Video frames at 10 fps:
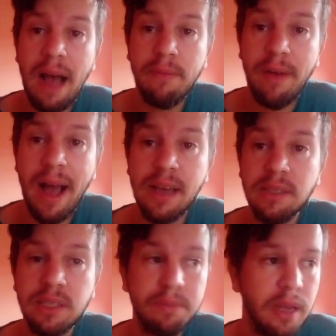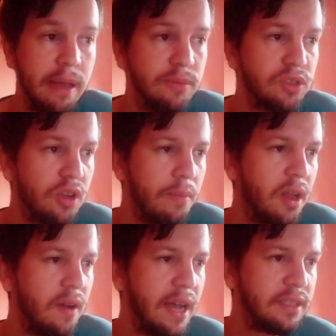vários prêmios como
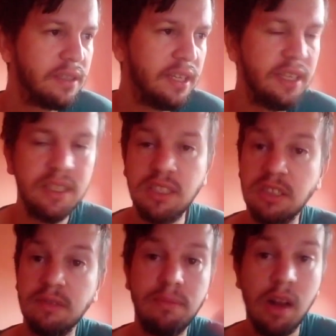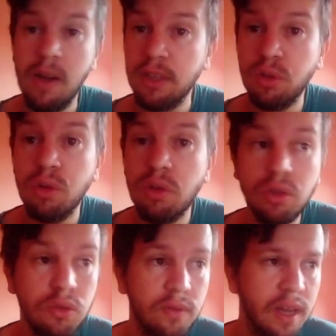melhor atriz, melhor ator
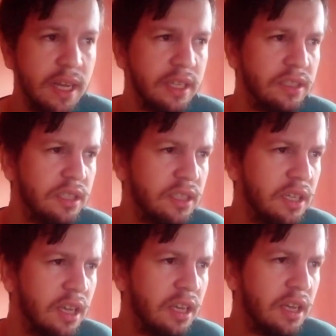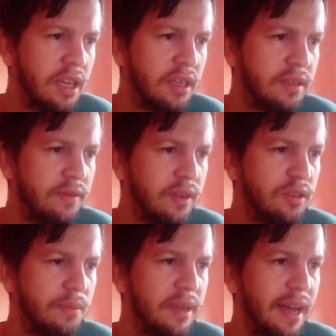conjuvante, foi
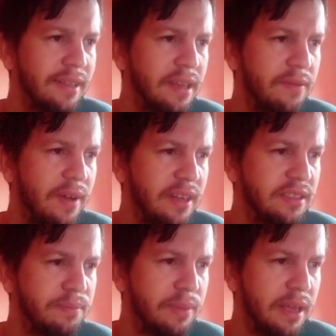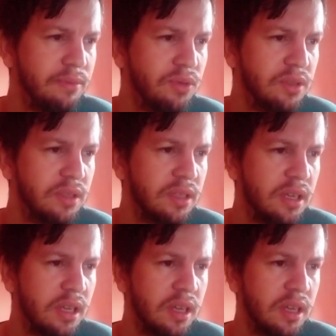nomeado a vários prêmios